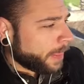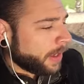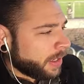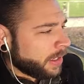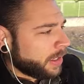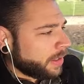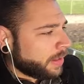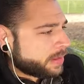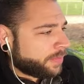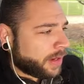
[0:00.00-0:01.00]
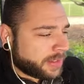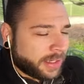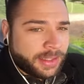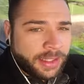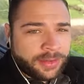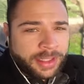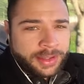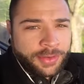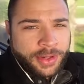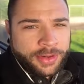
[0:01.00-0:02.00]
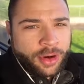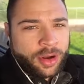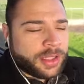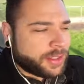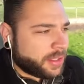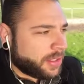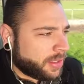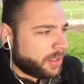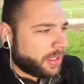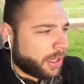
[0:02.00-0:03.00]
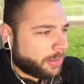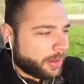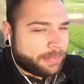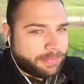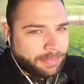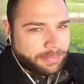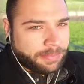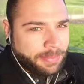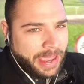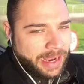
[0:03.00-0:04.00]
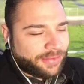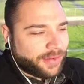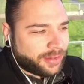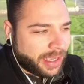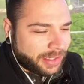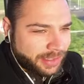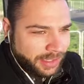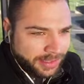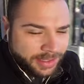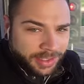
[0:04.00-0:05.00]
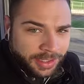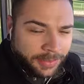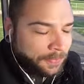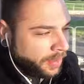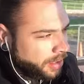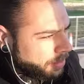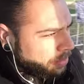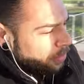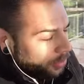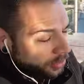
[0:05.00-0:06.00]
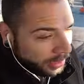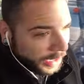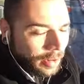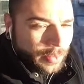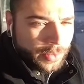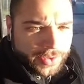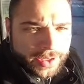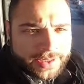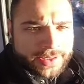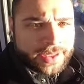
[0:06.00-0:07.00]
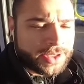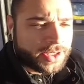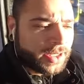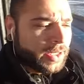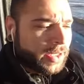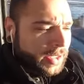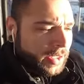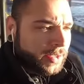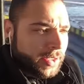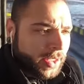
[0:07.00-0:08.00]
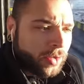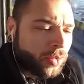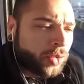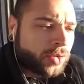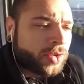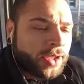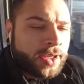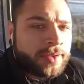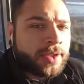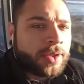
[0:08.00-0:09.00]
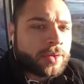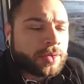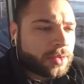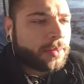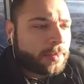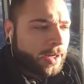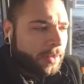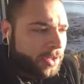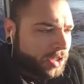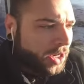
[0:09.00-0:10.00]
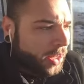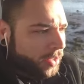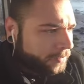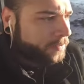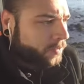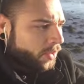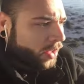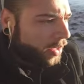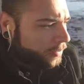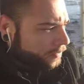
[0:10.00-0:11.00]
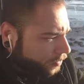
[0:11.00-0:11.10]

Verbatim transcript: E se faz lá dentro da Trinity College, que é uma mega faculdade que existe aqui. Muito legal, muito interessante. E você tem um custo de 15 euros para emitir ela. Tá?